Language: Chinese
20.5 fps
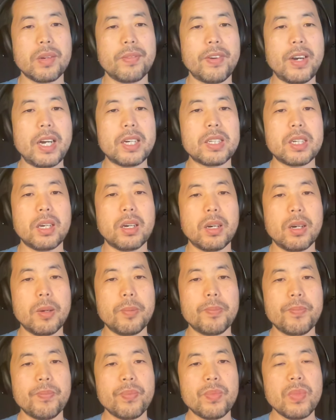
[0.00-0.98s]
技的发展
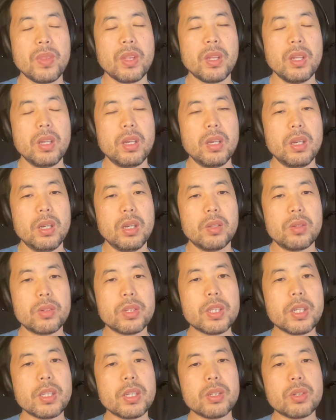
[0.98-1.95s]
啊？
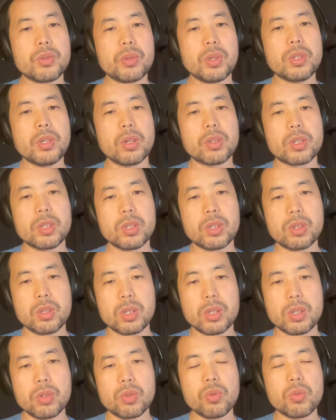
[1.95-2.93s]
你是现在的学校只
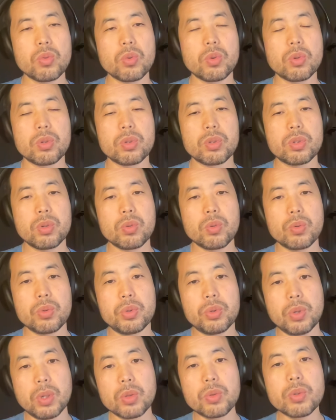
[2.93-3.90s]
只注重这
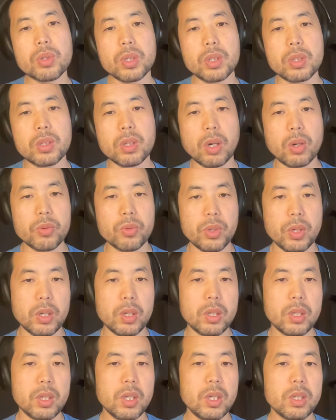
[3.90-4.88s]
种学术性教育
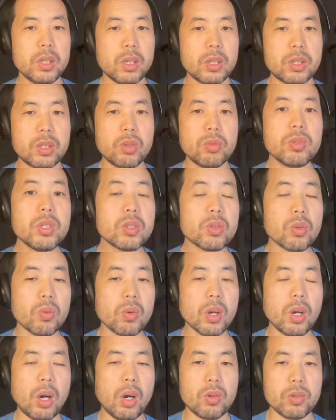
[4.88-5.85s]
啊，它只有一
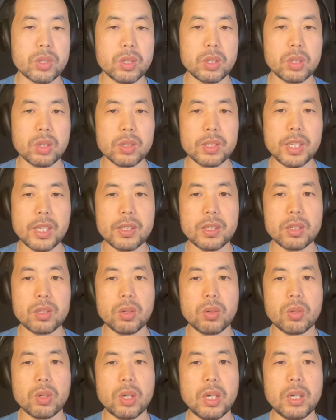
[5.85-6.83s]
种考试这个检测
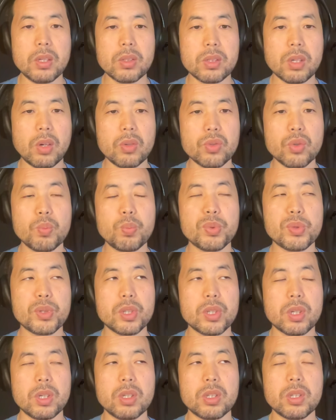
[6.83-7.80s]
手段啊，早就不
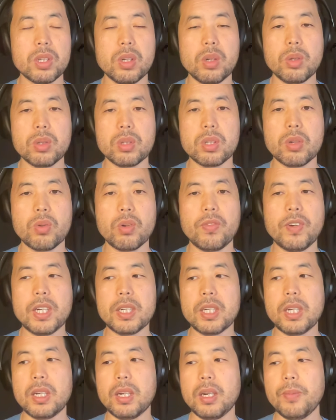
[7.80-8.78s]
适合适应社会
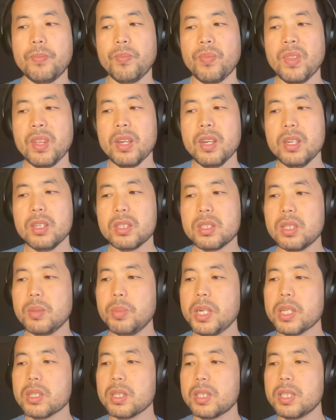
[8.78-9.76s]
发展了。
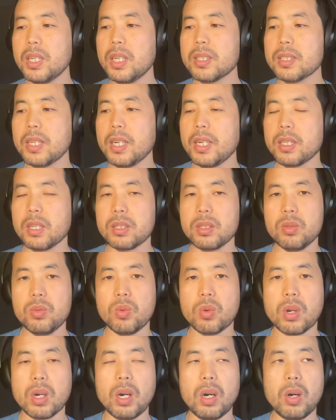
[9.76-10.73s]
即便是现在的这
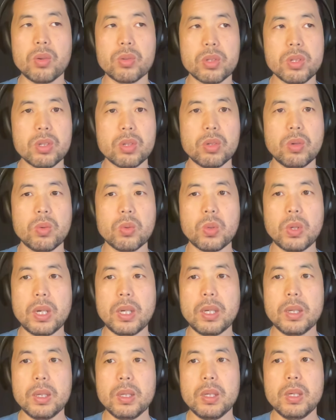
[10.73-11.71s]
种考试手
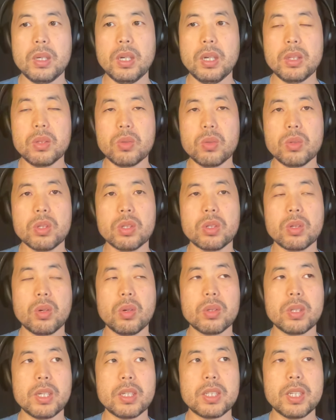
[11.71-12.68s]
段，很多的
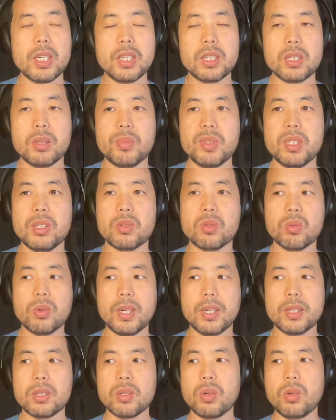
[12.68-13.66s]
时候在 ChatGPT
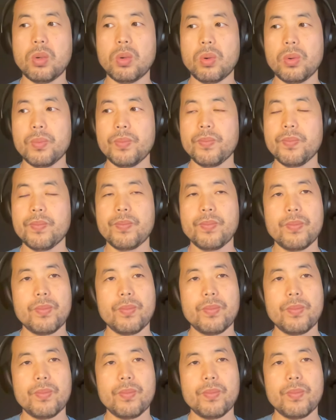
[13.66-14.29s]
出来之后，